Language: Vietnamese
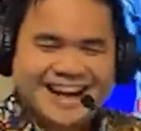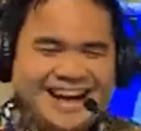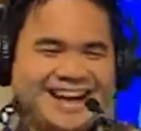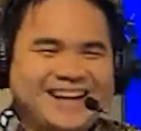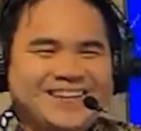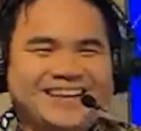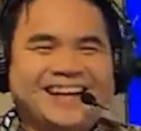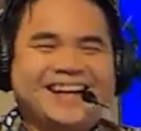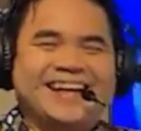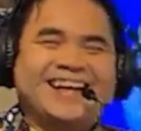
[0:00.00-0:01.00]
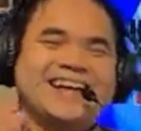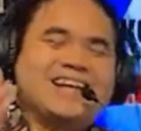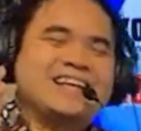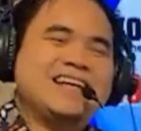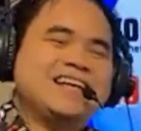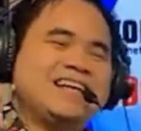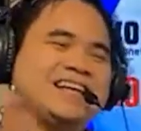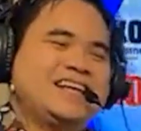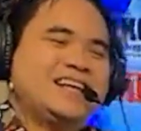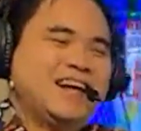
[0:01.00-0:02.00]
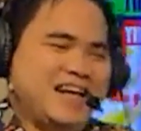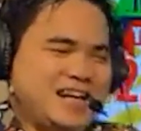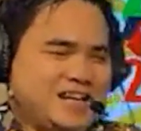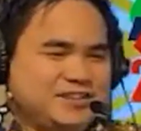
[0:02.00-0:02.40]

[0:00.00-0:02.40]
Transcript: đó ok thì à,